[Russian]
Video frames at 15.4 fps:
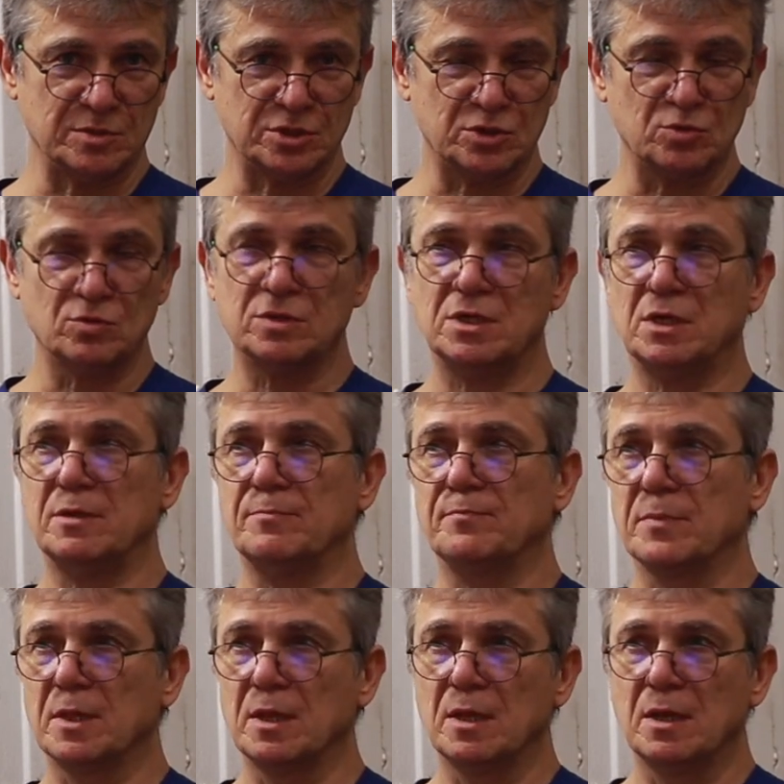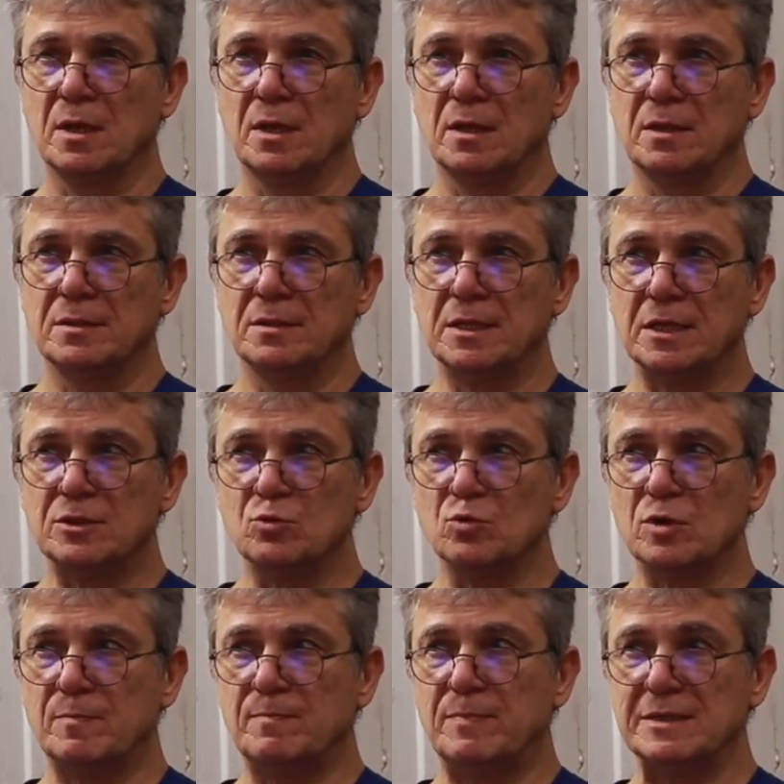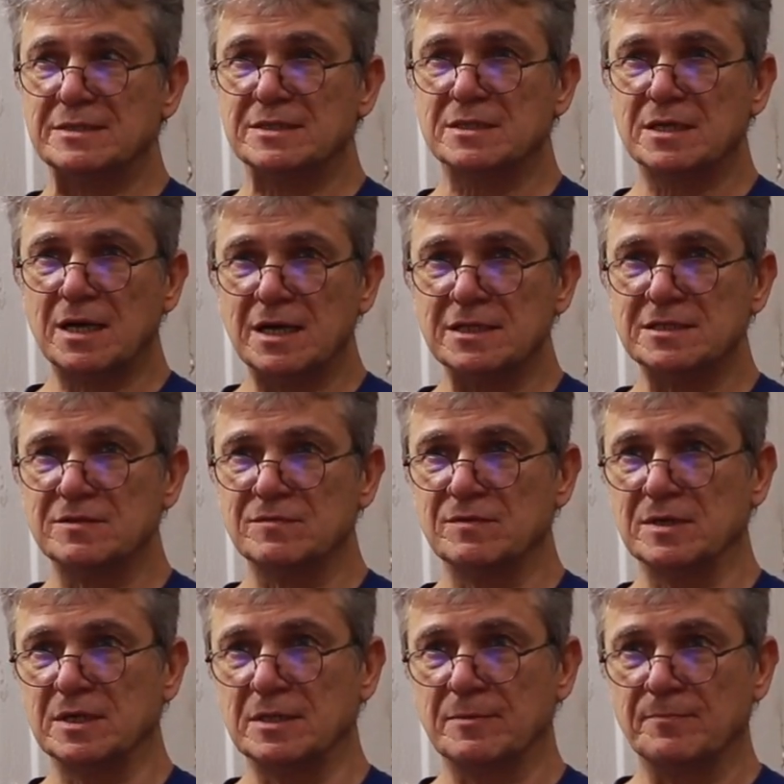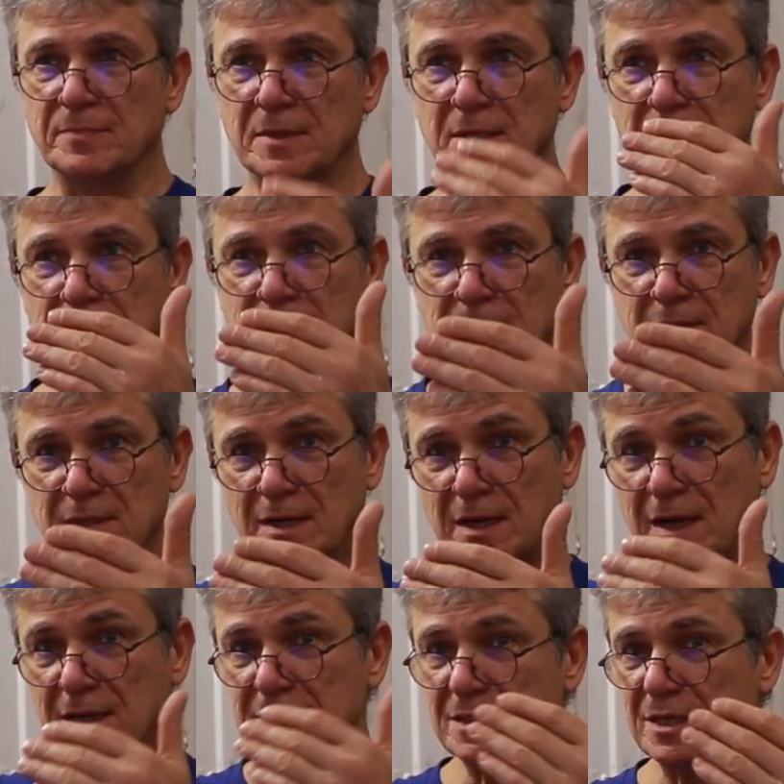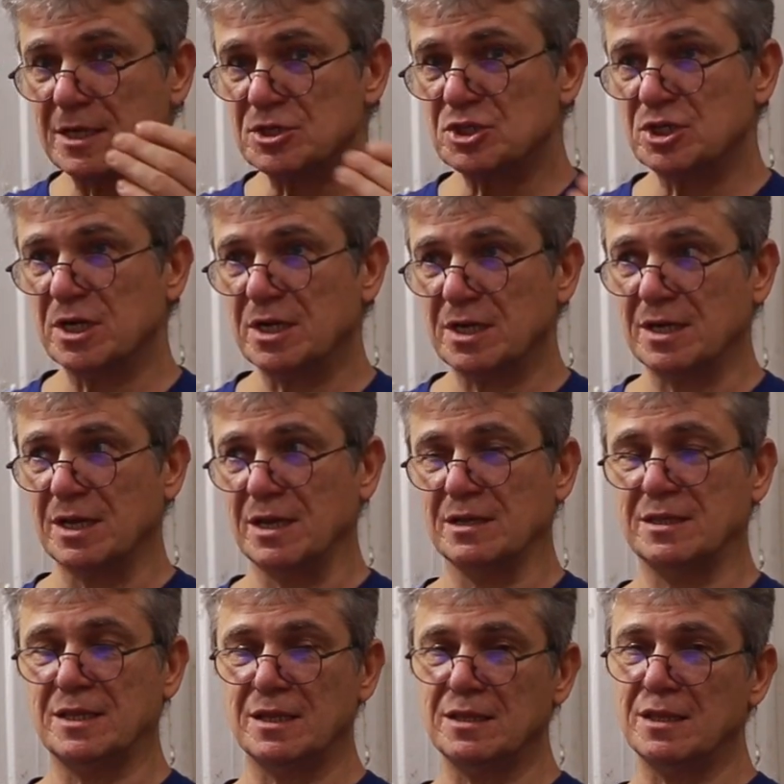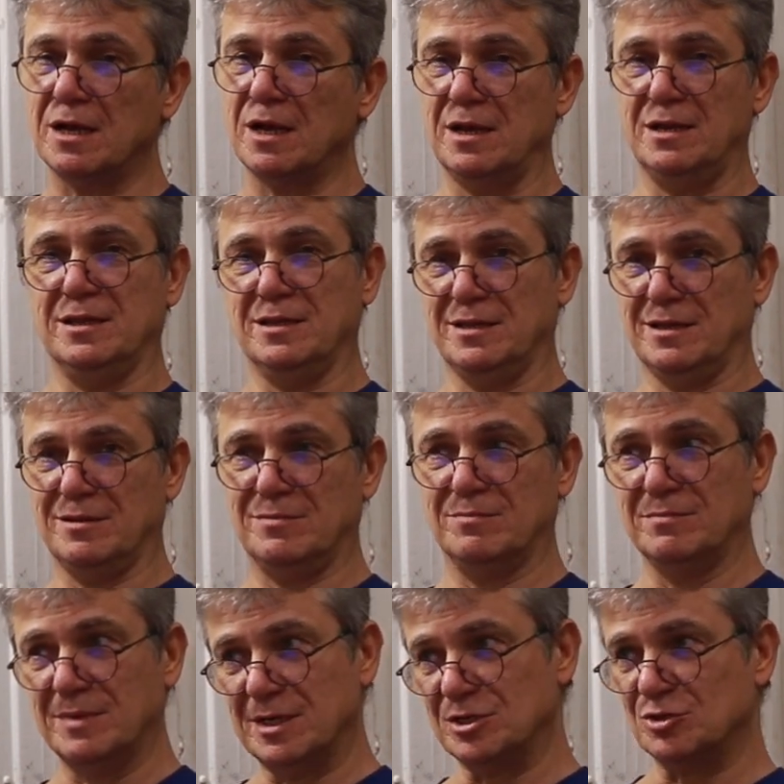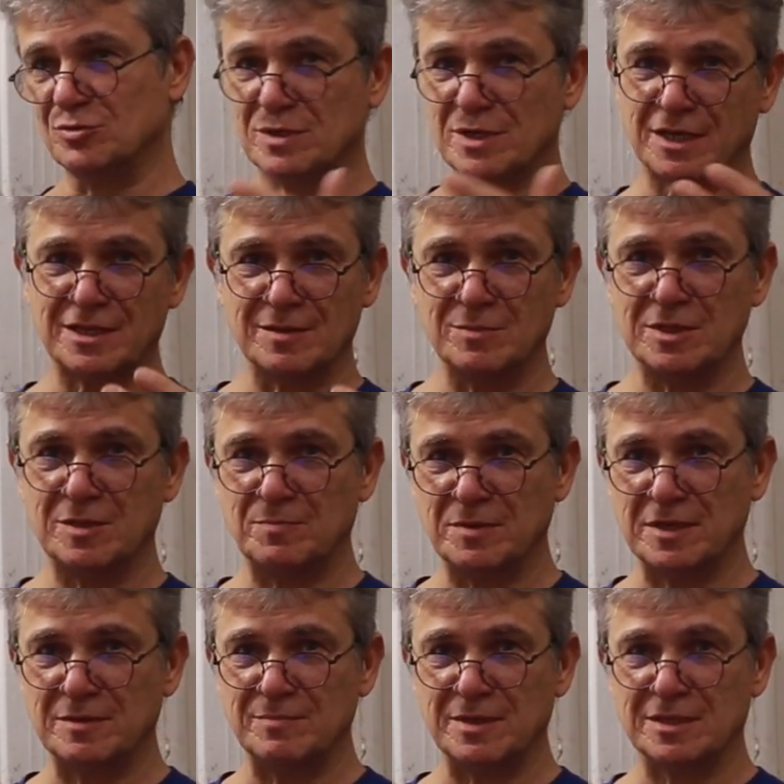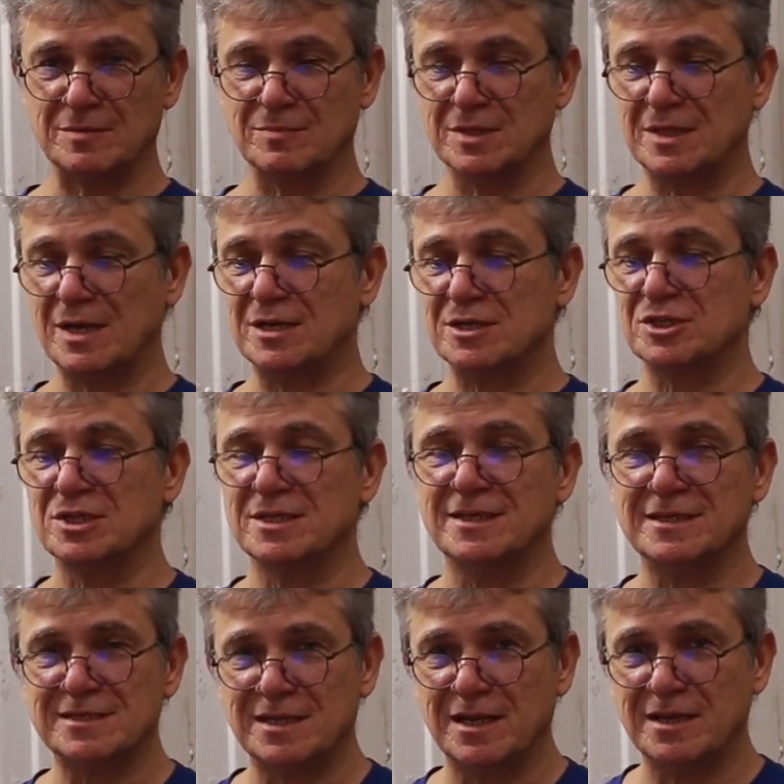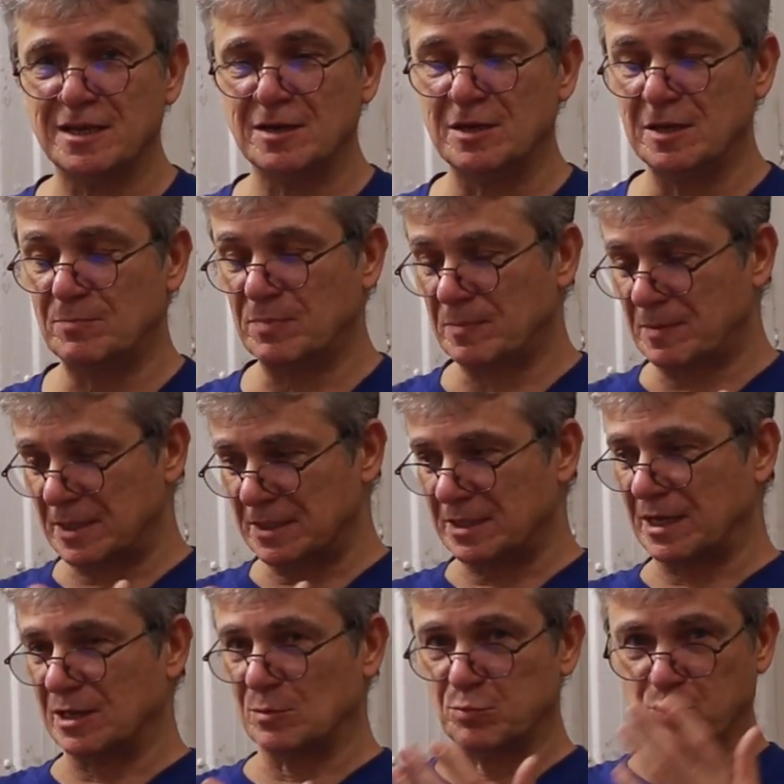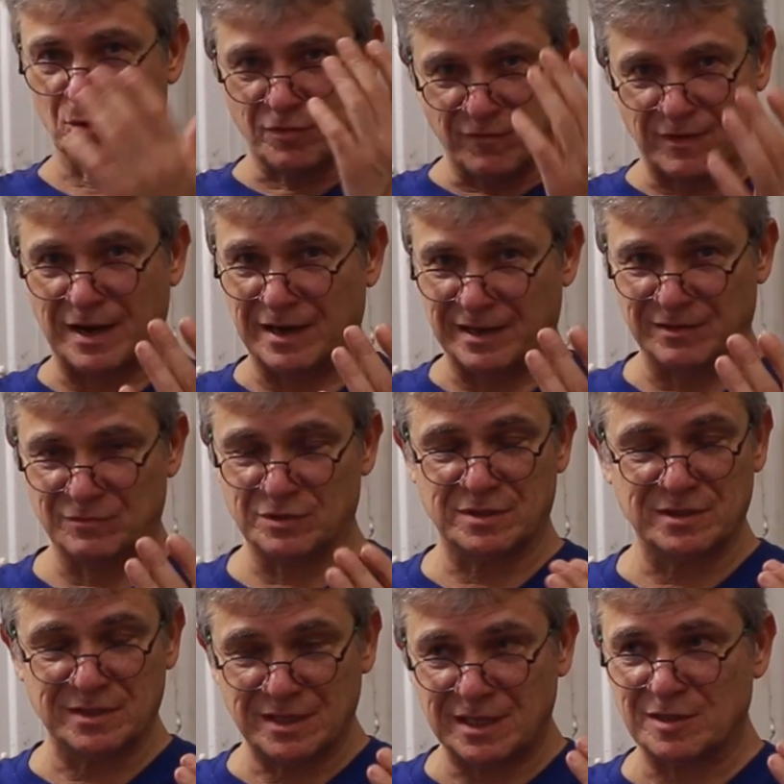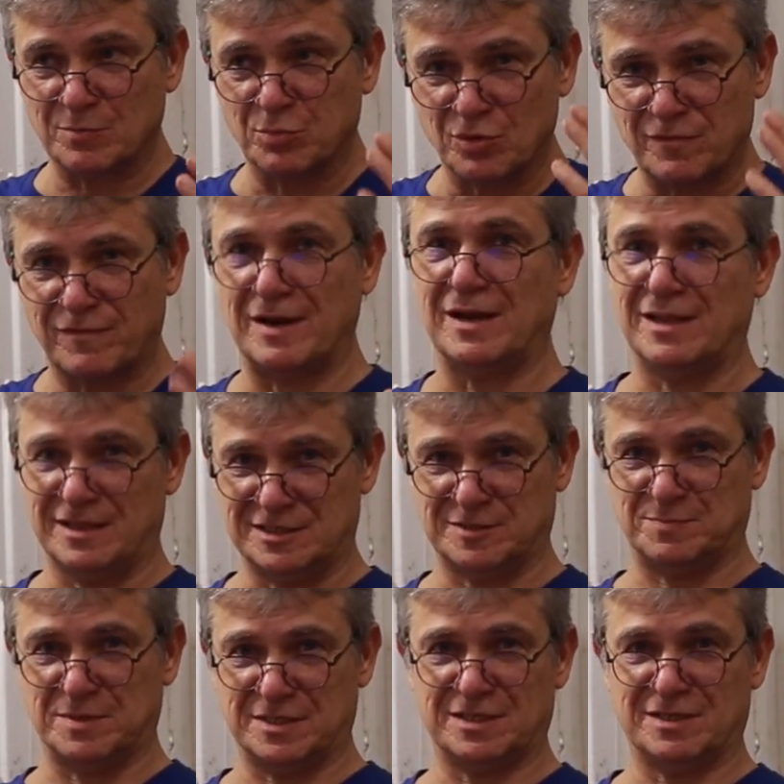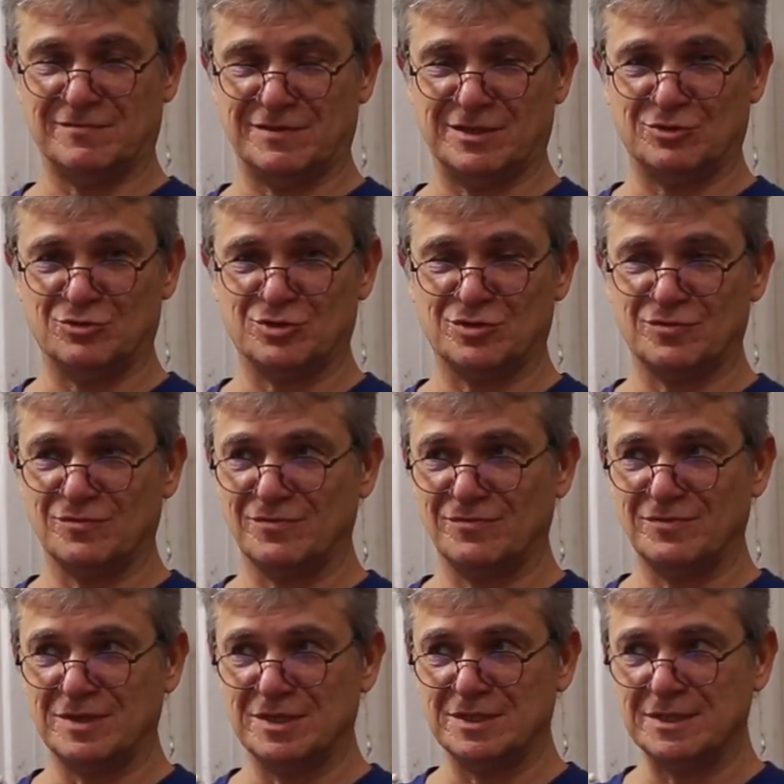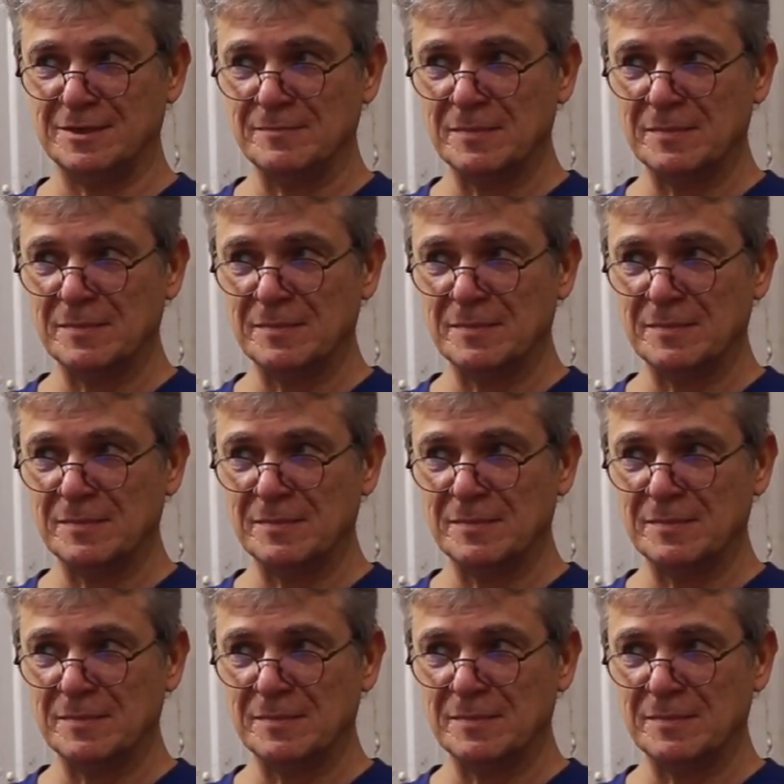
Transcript: изнутри, натура подсказывает отношения тональные между какими-то предметами, даже если они не попадают буквально. Вот не надо буквально списывать то, что вы видите.